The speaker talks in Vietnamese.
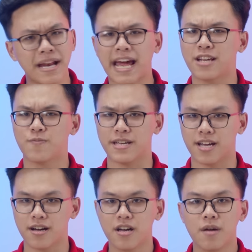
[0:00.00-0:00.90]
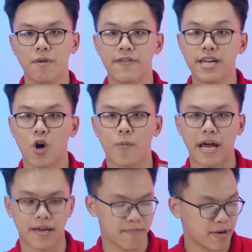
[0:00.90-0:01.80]
comment ngay cho mình nhá. Bởi vì
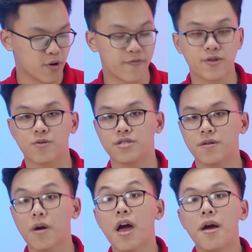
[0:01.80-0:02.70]
hôm nay mình review xong chiếc